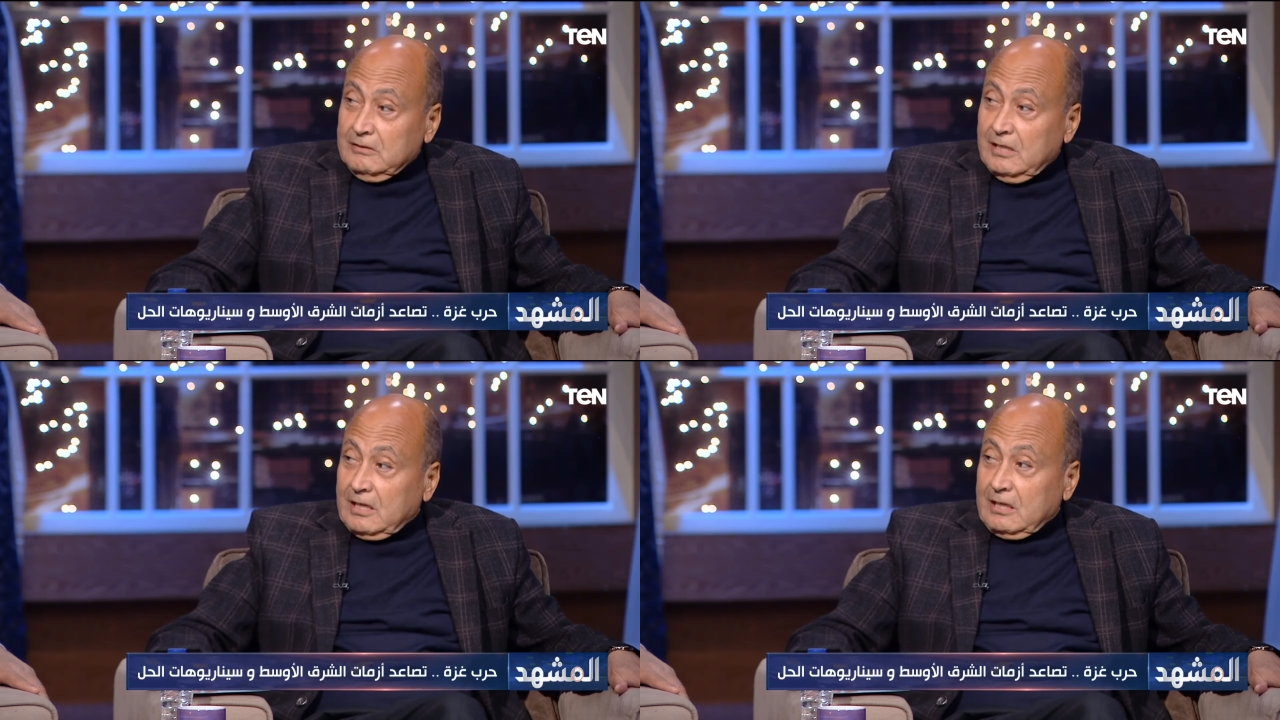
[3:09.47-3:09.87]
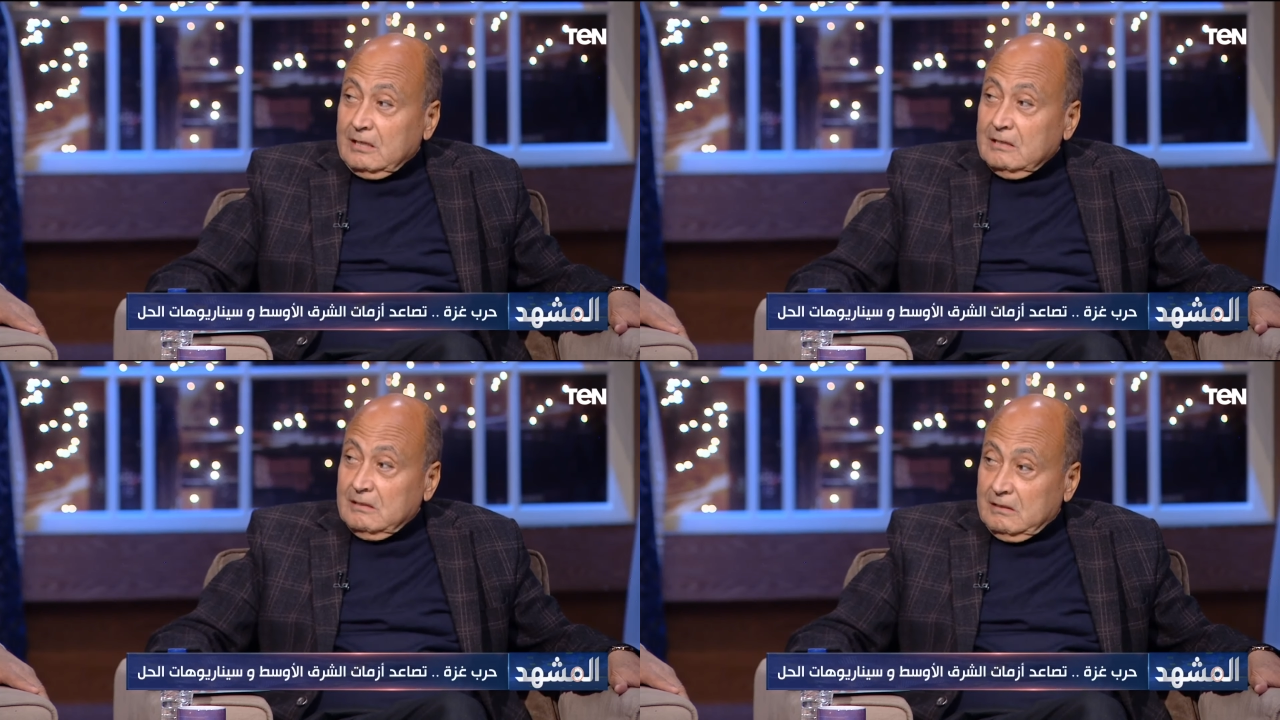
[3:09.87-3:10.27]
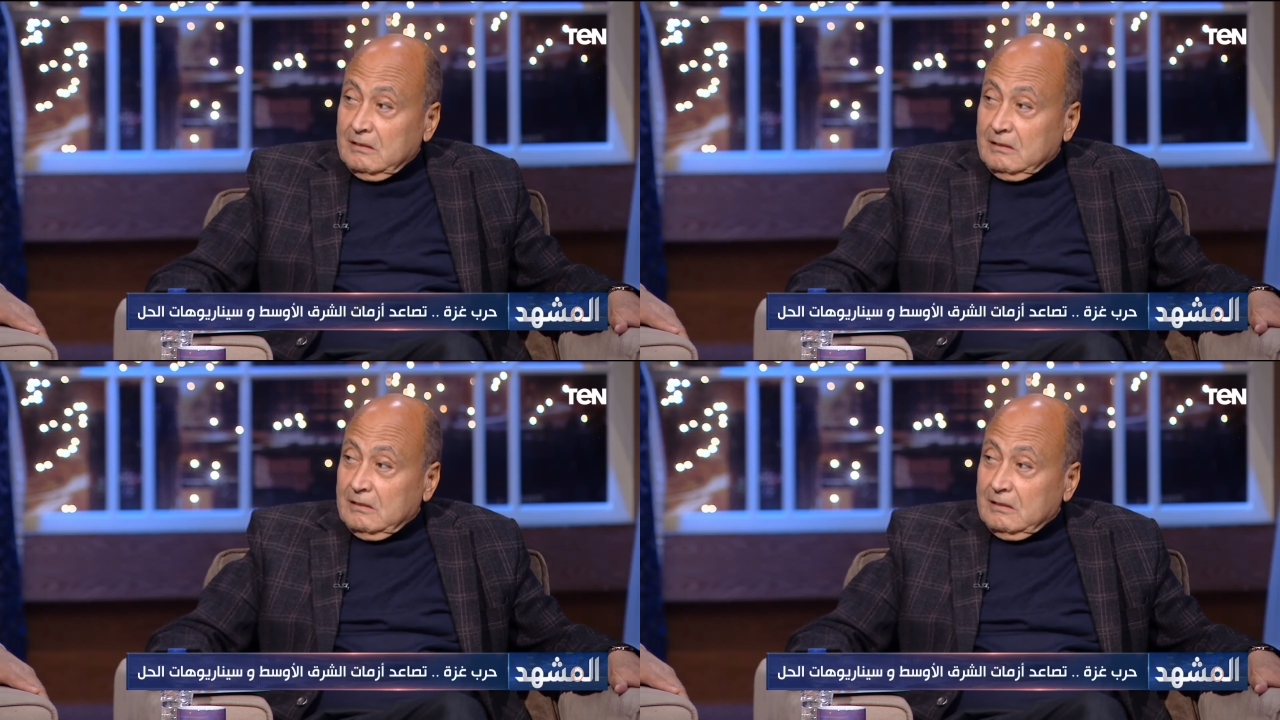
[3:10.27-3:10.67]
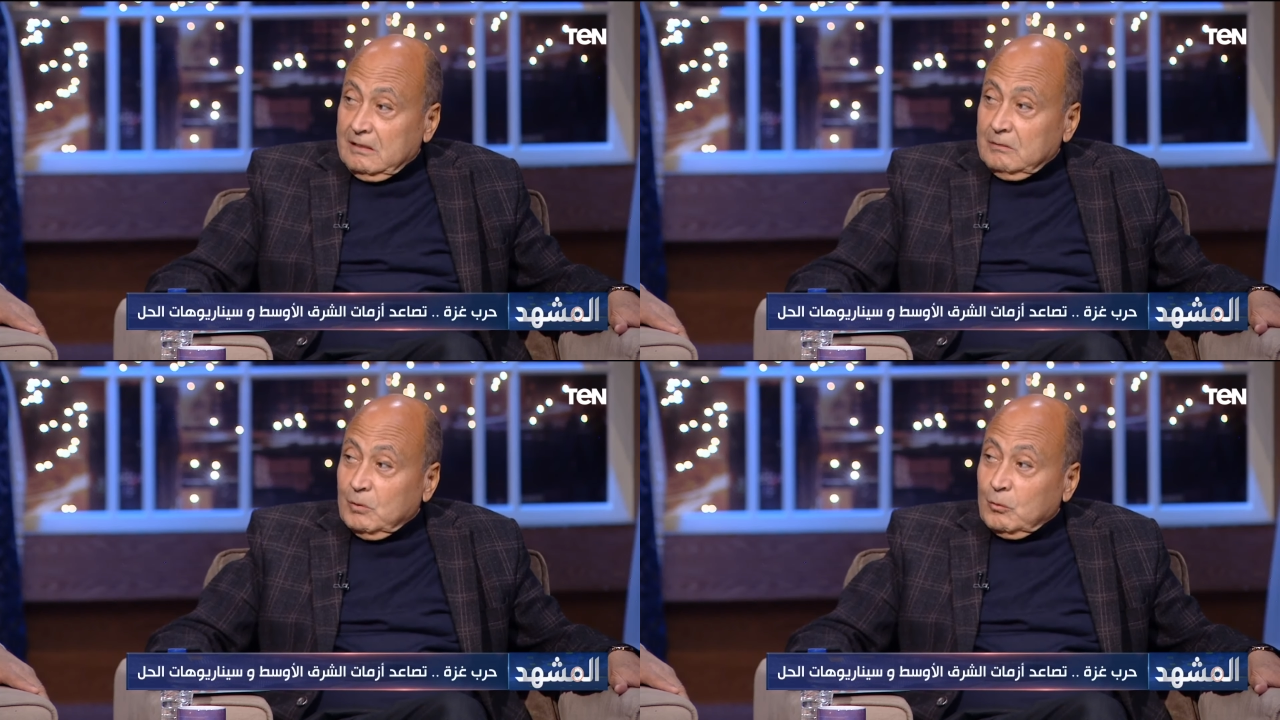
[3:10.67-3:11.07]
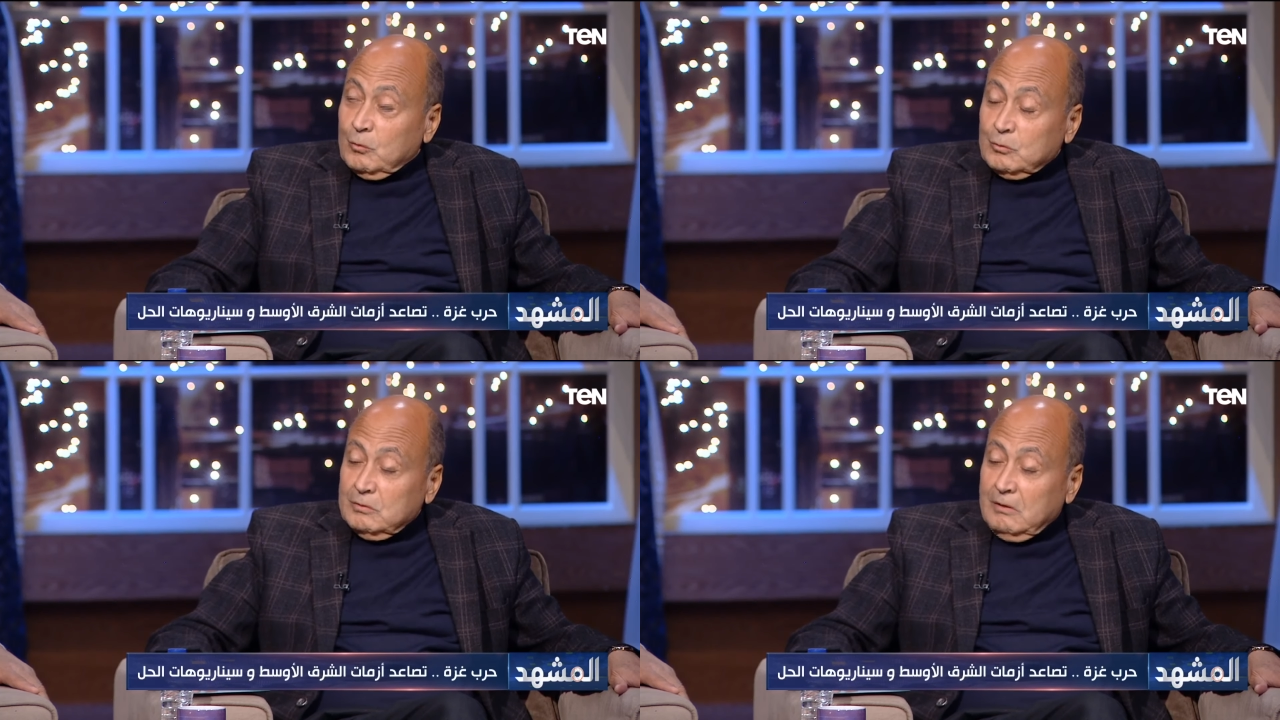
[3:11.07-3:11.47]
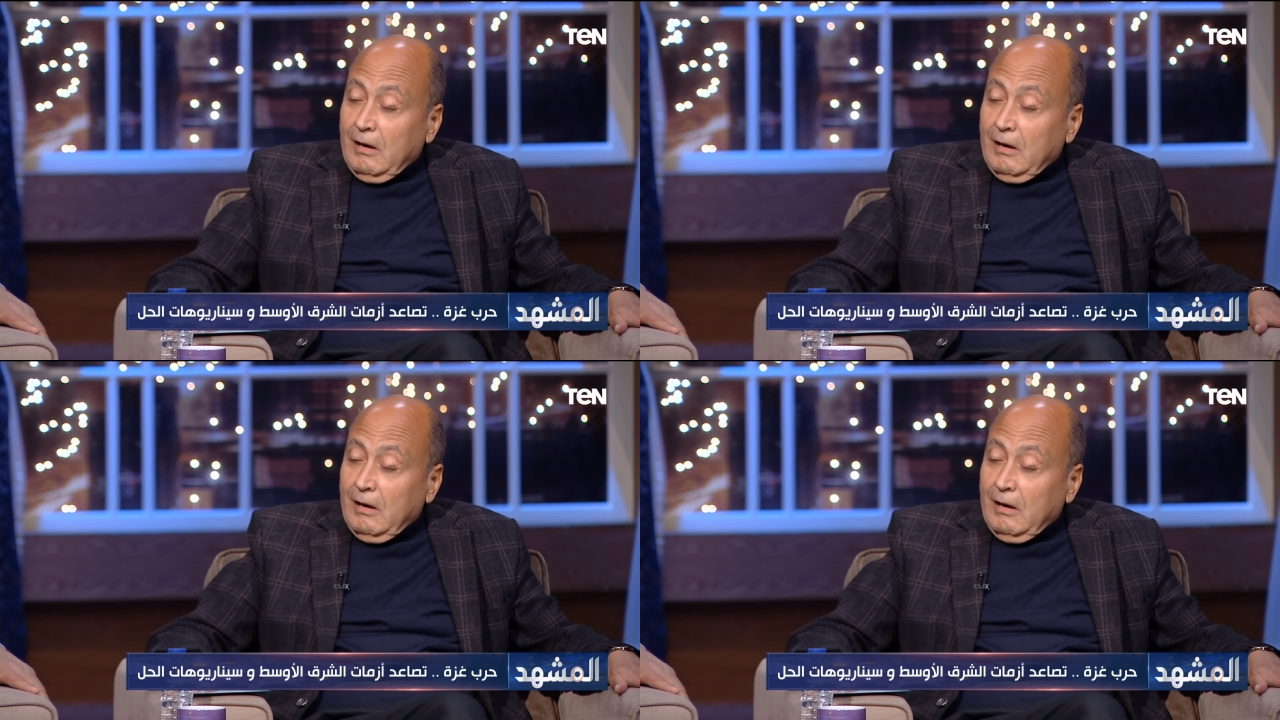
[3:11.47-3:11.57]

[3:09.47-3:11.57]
داخل آه، الموجود